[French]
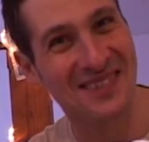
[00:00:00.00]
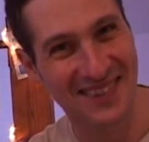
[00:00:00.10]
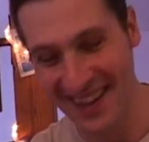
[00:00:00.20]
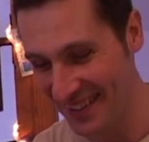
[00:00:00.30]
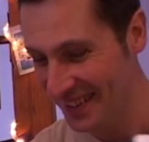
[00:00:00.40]

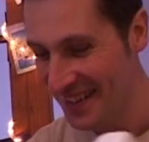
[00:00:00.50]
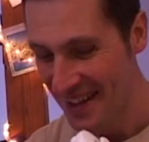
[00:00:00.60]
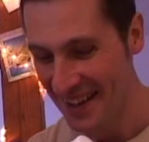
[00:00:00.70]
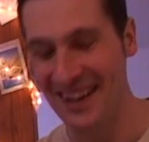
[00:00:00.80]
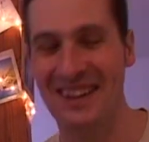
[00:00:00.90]
Dingue.
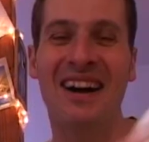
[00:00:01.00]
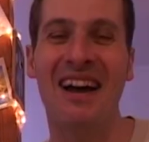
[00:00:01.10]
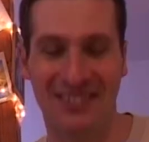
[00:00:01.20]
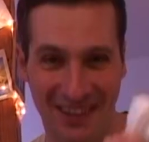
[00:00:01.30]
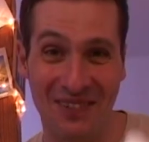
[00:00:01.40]
Euh,
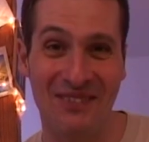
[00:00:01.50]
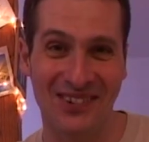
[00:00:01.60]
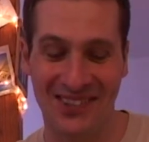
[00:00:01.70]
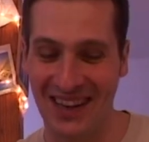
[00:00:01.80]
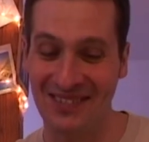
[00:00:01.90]
bref, c'est pas un
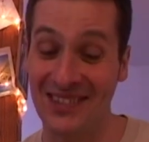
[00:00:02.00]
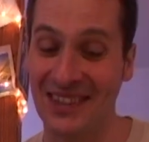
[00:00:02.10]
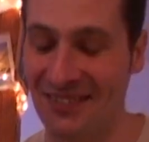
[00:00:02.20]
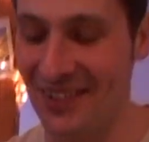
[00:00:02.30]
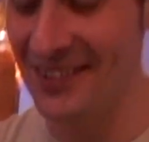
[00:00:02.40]
projet de la
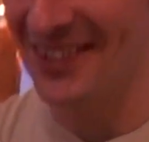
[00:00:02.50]
musique, enfin je